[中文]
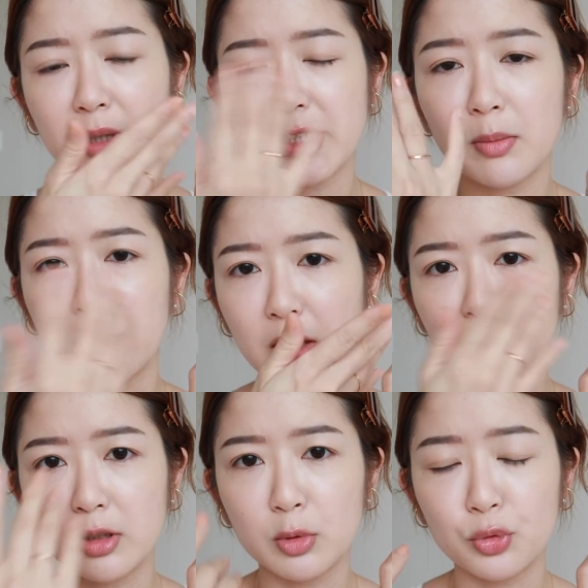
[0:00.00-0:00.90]
法像眉
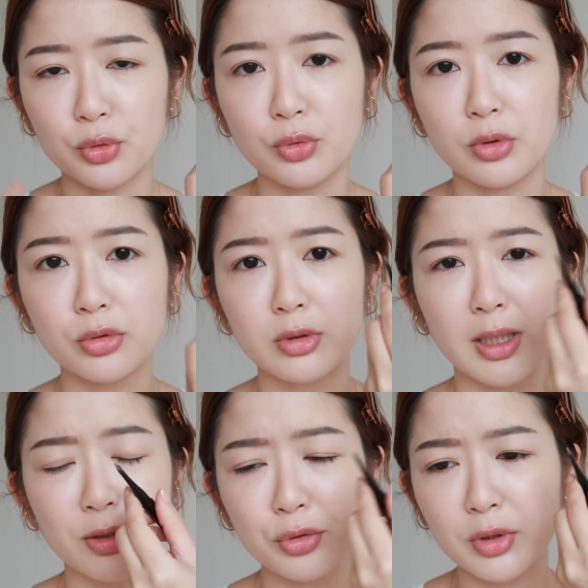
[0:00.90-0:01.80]
粉那么均匀，所以
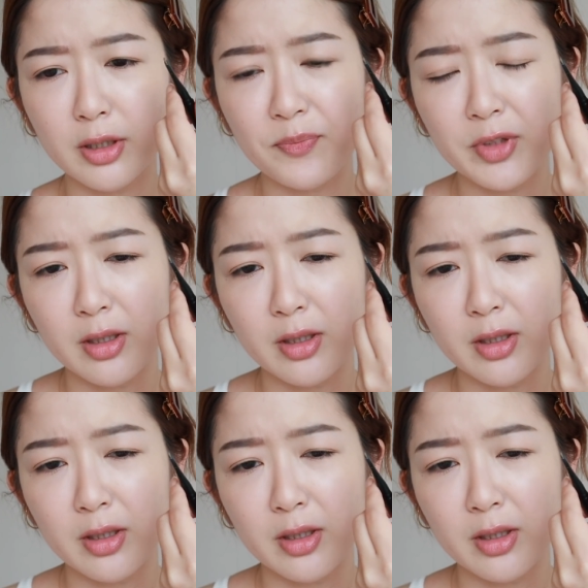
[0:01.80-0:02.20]
它就会